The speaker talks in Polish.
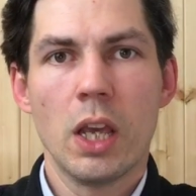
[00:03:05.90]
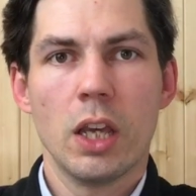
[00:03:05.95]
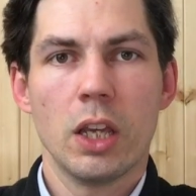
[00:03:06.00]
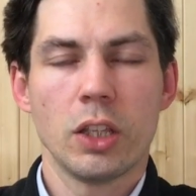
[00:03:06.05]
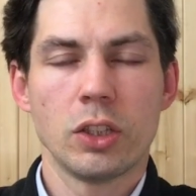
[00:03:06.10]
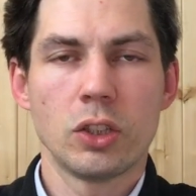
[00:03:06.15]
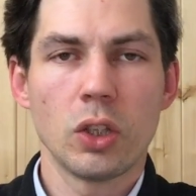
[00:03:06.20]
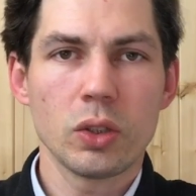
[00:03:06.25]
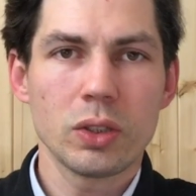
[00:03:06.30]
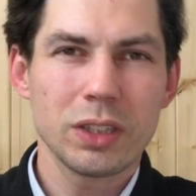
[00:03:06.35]

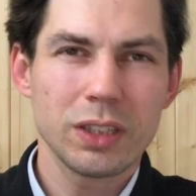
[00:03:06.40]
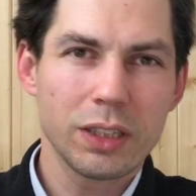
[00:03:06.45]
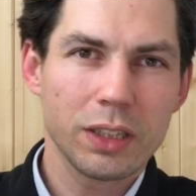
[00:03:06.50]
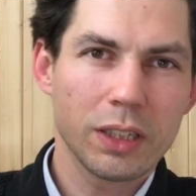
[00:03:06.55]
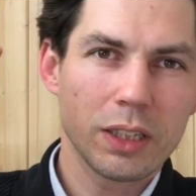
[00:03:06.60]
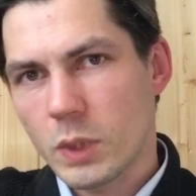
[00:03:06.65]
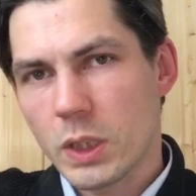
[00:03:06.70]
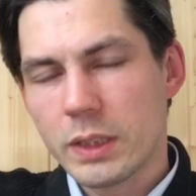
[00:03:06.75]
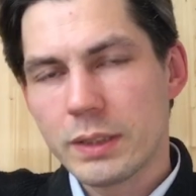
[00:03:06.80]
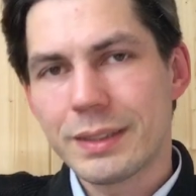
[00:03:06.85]
I do
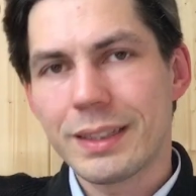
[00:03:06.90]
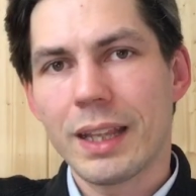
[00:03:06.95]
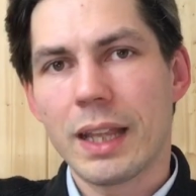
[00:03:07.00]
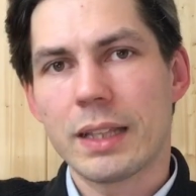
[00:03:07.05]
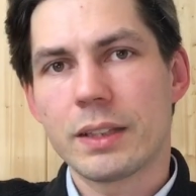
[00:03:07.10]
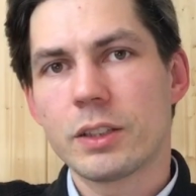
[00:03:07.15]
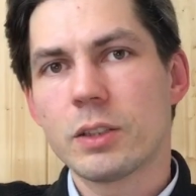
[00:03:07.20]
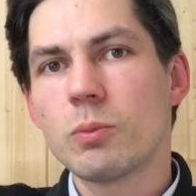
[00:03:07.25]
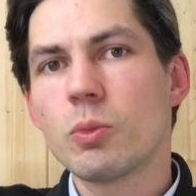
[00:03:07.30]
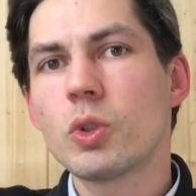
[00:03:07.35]
tych
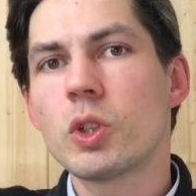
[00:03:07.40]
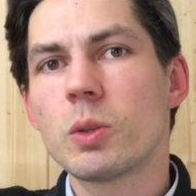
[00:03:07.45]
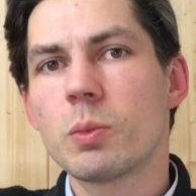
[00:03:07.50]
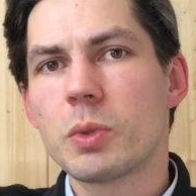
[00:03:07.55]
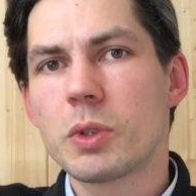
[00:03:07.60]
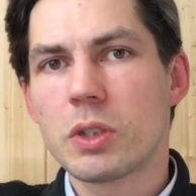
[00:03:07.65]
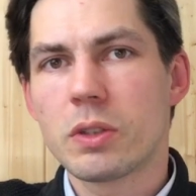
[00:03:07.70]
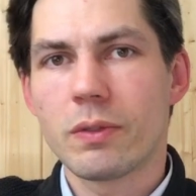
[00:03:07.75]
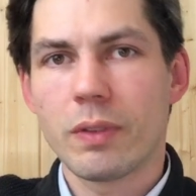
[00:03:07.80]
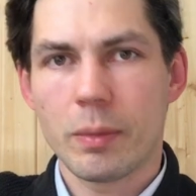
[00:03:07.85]
instalacji musi
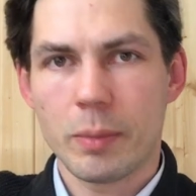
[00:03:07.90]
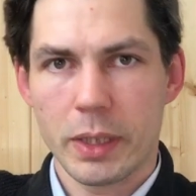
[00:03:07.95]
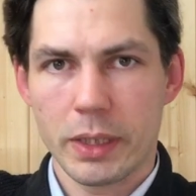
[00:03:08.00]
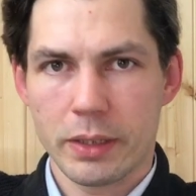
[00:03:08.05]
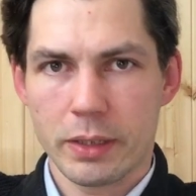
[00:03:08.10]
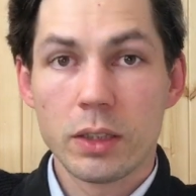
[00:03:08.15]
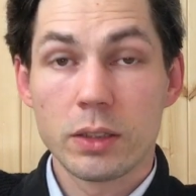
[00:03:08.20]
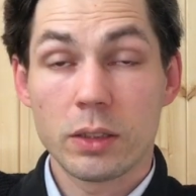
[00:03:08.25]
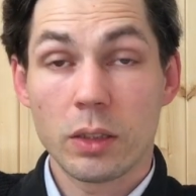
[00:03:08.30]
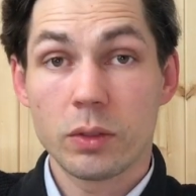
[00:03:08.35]
być 2
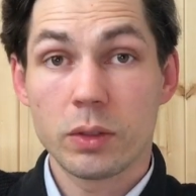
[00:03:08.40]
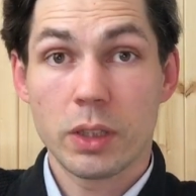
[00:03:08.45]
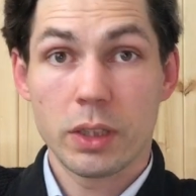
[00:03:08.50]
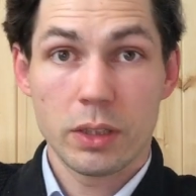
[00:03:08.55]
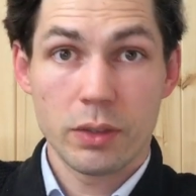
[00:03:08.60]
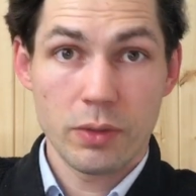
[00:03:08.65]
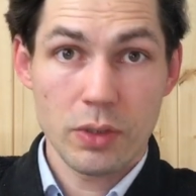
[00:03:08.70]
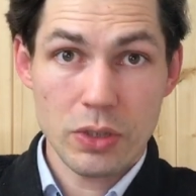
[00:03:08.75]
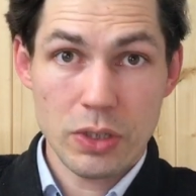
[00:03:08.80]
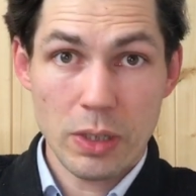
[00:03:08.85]
metry. Stąd
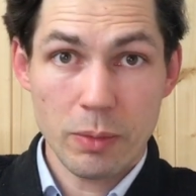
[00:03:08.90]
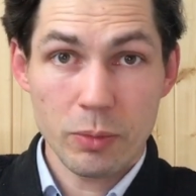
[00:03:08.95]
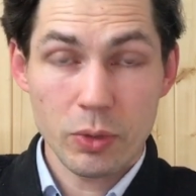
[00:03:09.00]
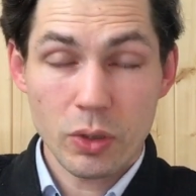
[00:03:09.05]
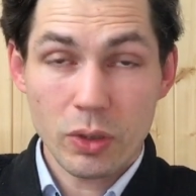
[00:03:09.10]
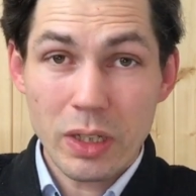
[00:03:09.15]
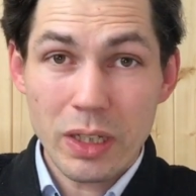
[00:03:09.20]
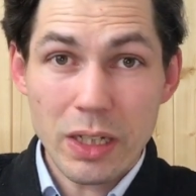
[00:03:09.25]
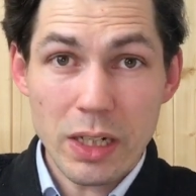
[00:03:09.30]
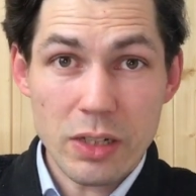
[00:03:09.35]
kiedy wjeżdżamy
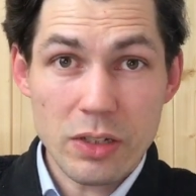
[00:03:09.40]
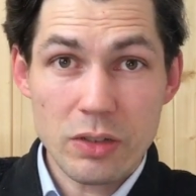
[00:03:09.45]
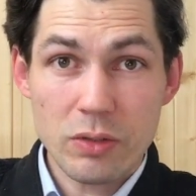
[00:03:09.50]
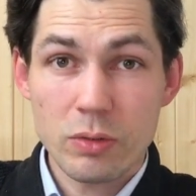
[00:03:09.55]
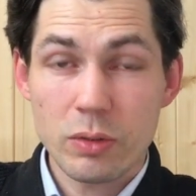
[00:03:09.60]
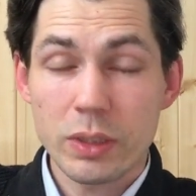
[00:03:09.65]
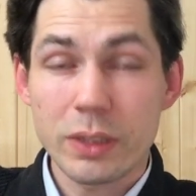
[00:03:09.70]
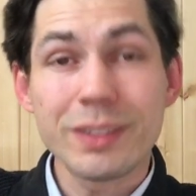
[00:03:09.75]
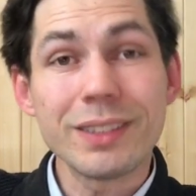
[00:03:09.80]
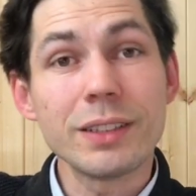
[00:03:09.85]
do
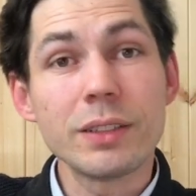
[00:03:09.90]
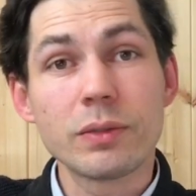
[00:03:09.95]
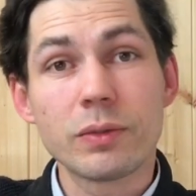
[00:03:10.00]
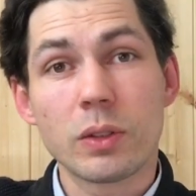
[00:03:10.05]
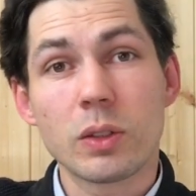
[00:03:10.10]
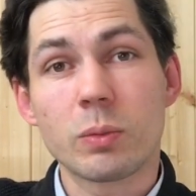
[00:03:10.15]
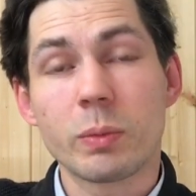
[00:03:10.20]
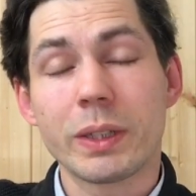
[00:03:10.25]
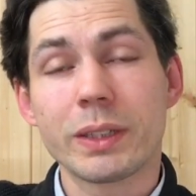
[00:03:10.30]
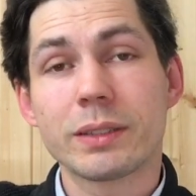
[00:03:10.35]
garażu jest
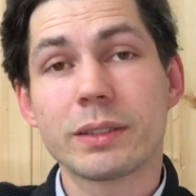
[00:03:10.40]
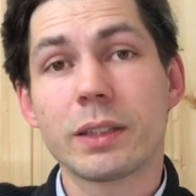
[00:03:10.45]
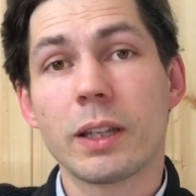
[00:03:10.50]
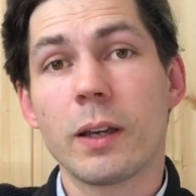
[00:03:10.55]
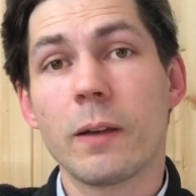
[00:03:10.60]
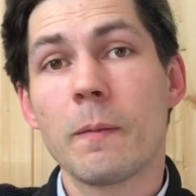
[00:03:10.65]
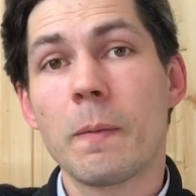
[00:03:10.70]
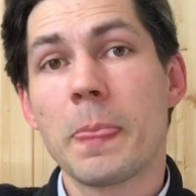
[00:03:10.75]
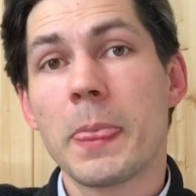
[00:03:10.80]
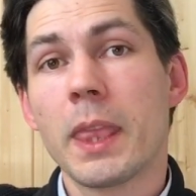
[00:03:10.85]

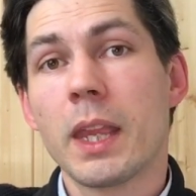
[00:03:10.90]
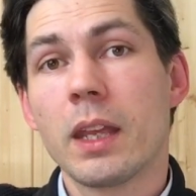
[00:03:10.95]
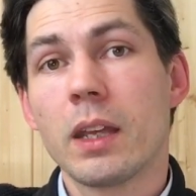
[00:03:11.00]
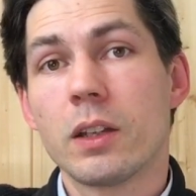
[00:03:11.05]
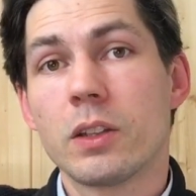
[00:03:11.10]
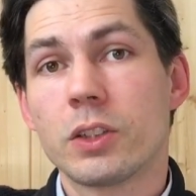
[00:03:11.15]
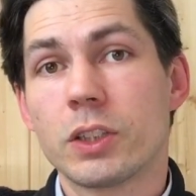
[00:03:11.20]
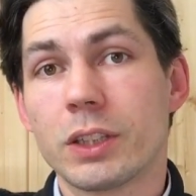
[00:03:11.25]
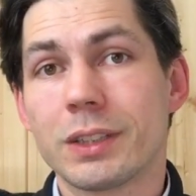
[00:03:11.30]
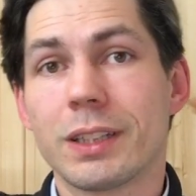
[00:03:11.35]
informacja
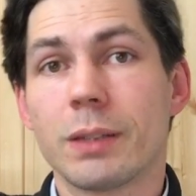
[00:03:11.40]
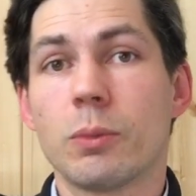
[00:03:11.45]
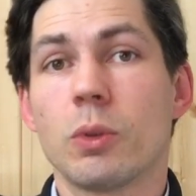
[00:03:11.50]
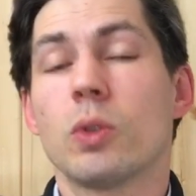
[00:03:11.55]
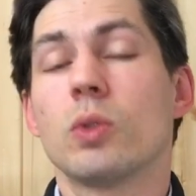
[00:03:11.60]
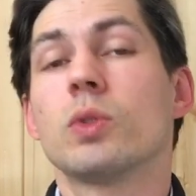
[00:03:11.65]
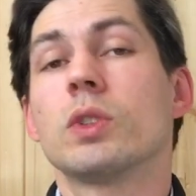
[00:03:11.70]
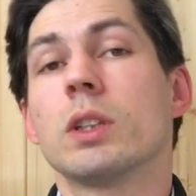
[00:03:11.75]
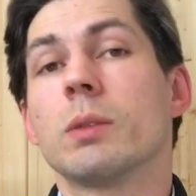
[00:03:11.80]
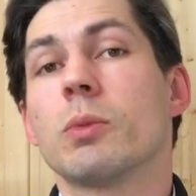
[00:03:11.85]
że
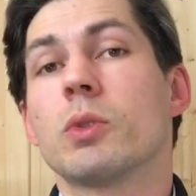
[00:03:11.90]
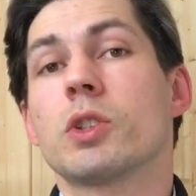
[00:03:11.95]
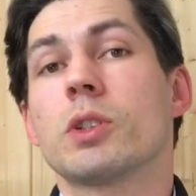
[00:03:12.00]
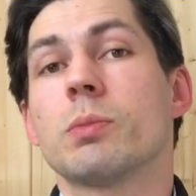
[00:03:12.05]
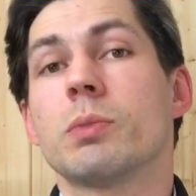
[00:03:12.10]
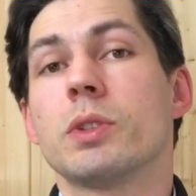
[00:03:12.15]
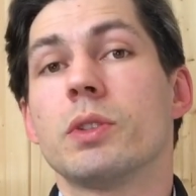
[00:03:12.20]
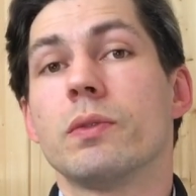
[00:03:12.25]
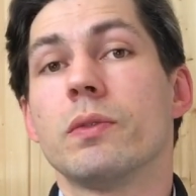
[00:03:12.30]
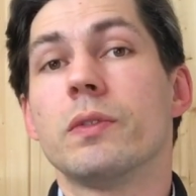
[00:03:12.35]
samochód nie może
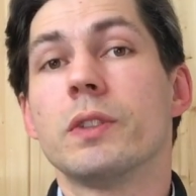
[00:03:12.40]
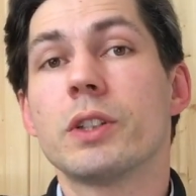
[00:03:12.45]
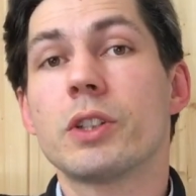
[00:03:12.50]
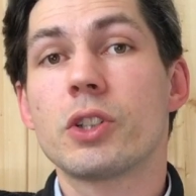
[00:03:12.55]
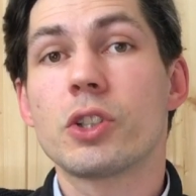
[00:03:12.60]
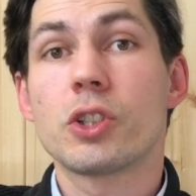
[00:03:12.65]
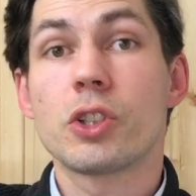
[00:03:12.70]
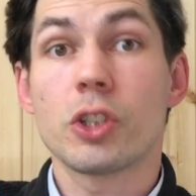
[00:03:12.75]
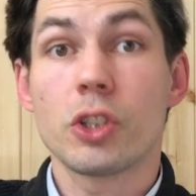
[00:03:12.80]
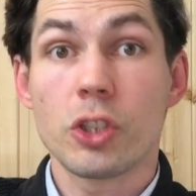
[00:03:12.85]
być
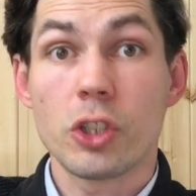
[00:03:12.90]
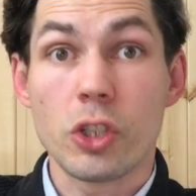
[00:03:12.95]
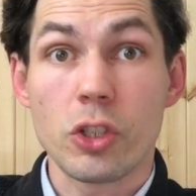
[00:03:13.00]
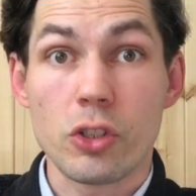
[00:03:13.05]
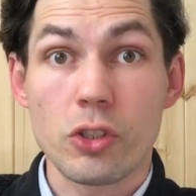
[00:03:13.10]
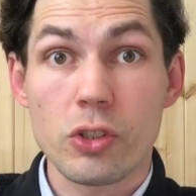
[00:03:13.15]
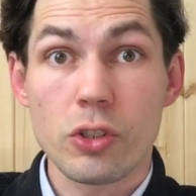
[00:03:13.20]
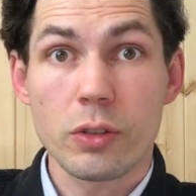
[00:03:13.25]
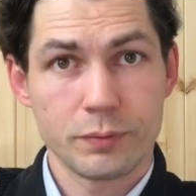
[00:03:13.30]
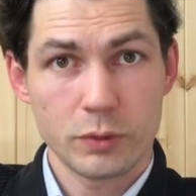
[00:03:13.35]
wyższy
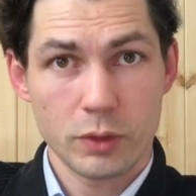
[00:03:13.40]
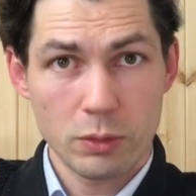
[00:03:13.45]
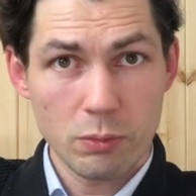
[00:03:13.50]
niż.